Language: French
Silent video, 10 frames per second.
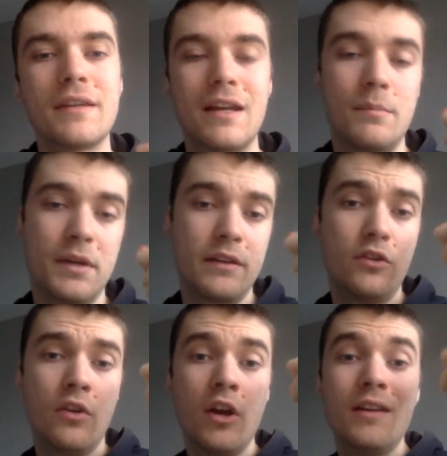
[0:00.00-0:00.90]
Hein. Il y a la
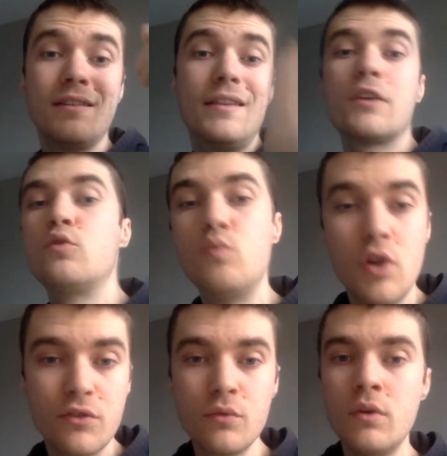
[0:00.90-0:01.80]
période
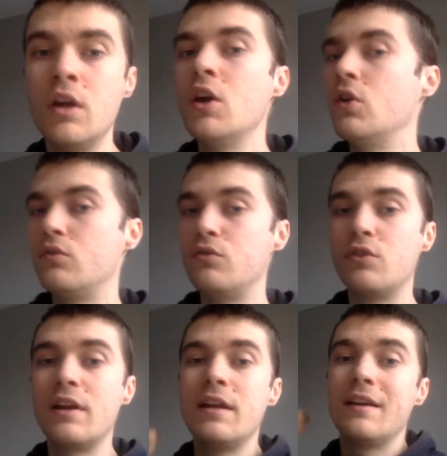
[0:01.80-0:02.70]
d'accumulation, où
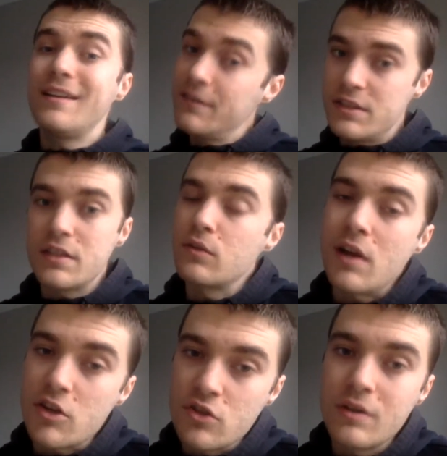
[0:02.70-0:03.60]
vous allez investir de
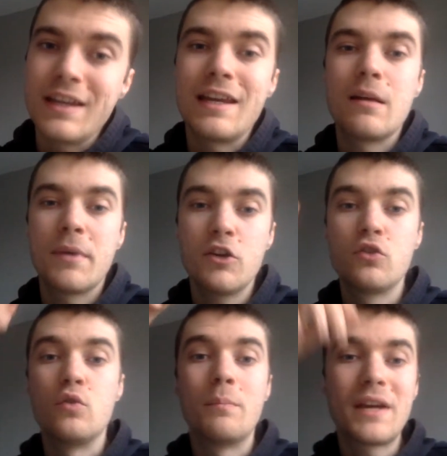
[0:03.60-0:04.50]
l'argent, et il y a la
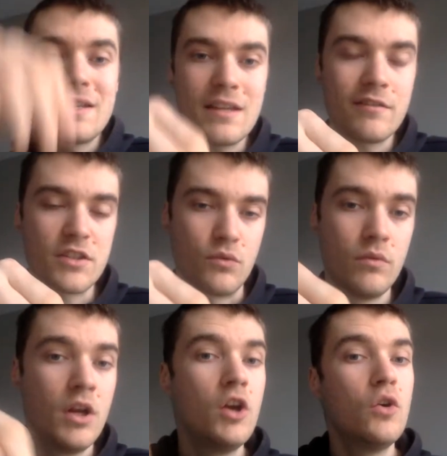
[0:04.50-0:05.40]
période de préservation,